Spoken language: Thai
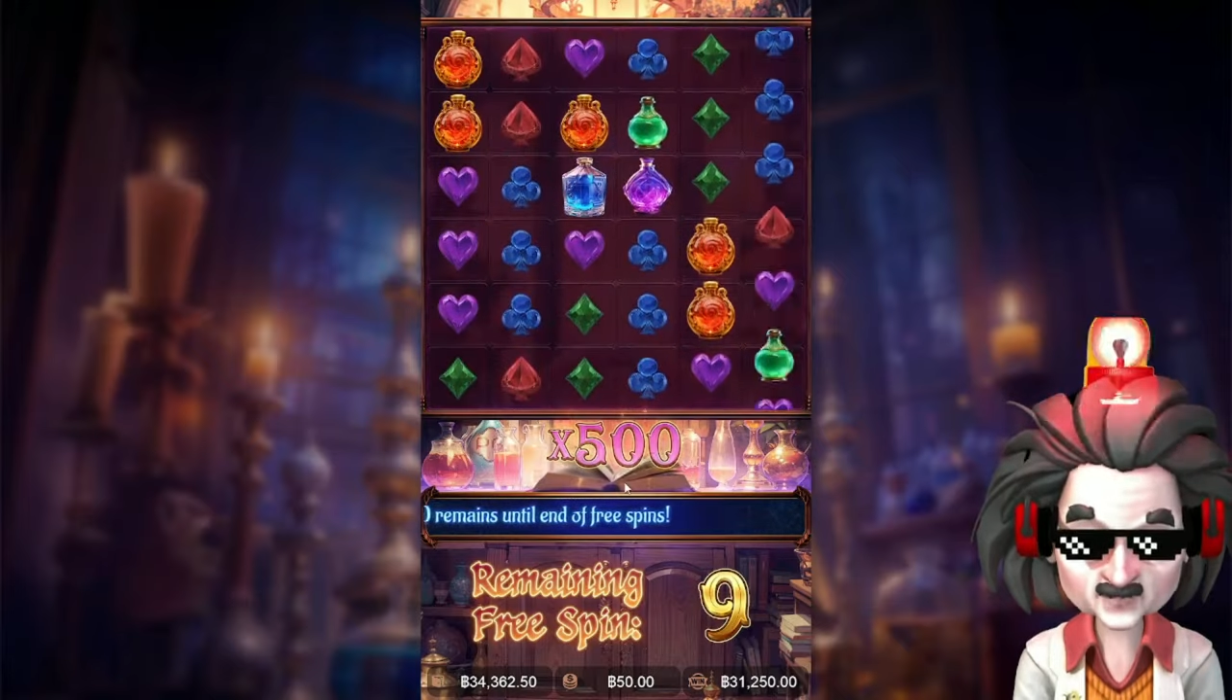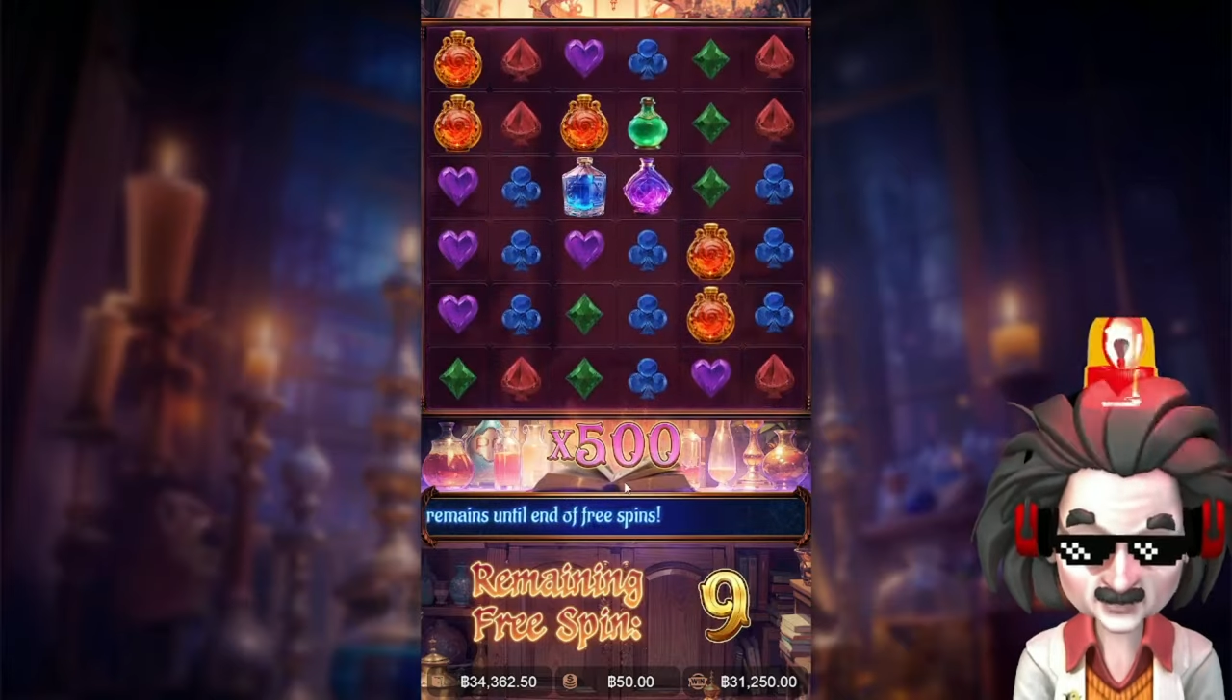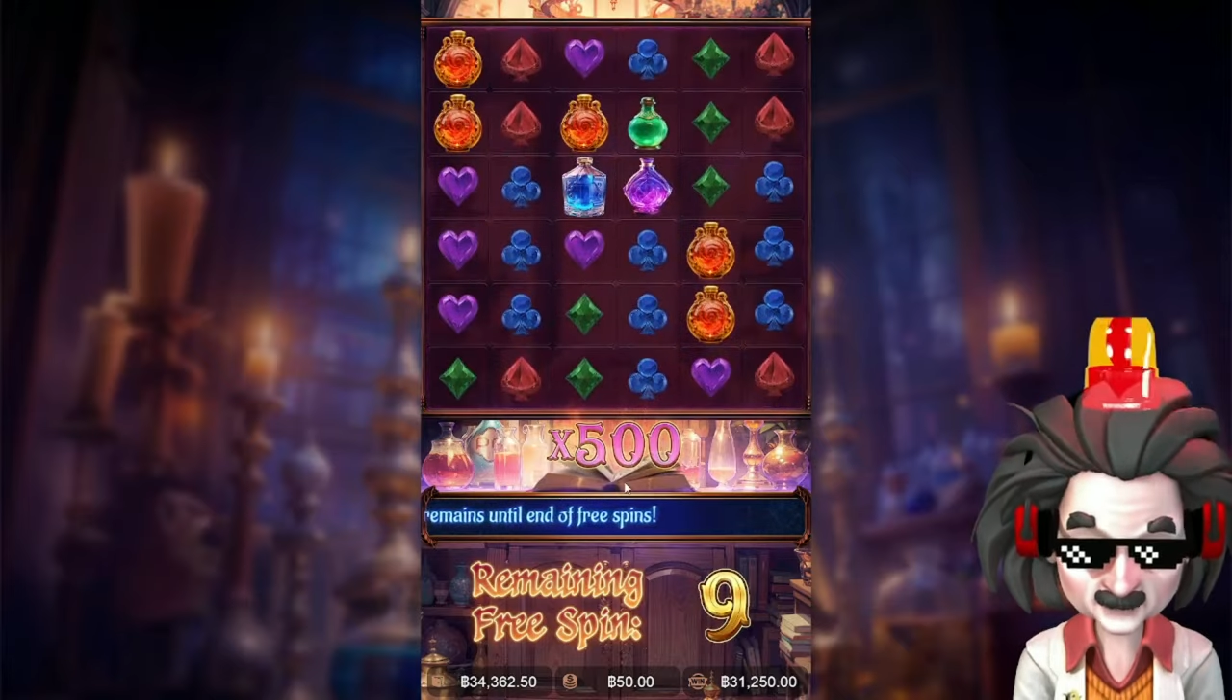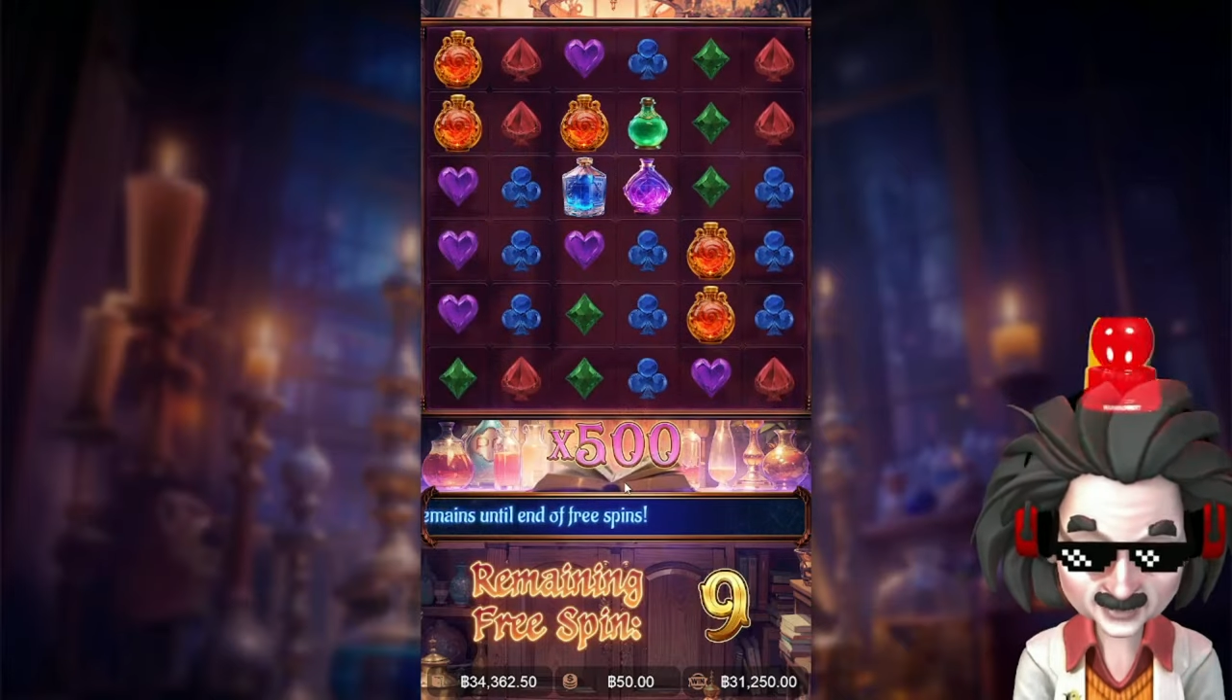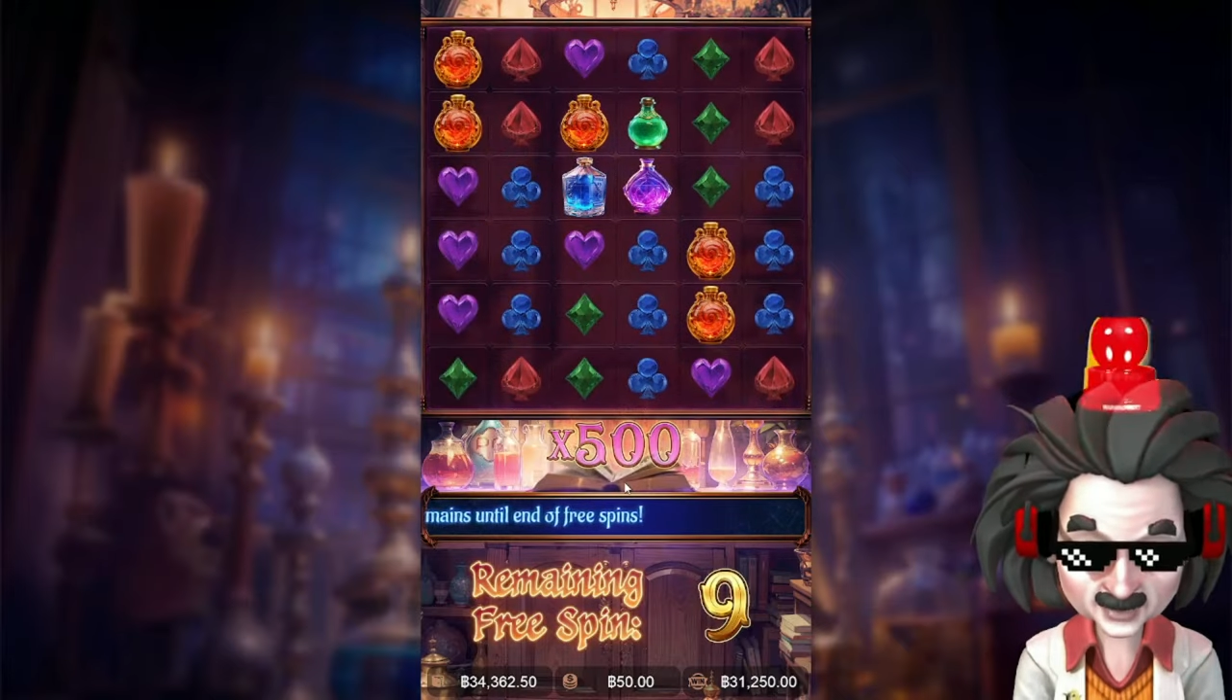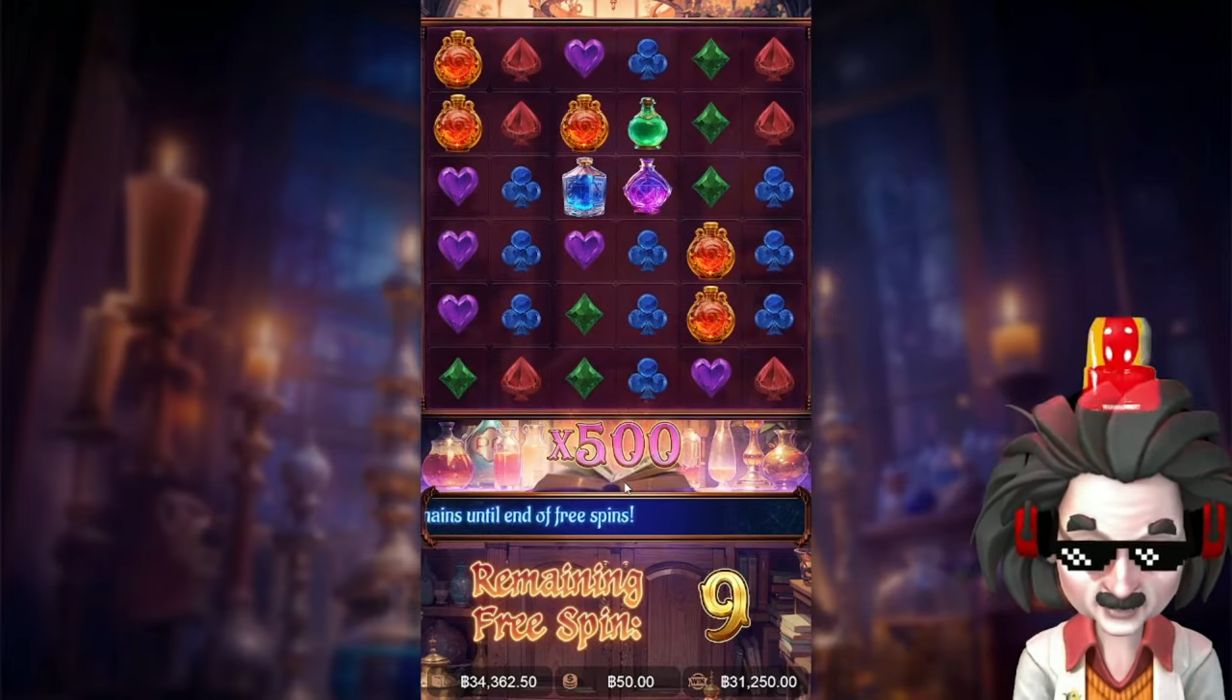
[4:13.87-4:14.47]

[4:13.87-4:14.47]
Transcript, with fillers: ค่อยแน่ใจ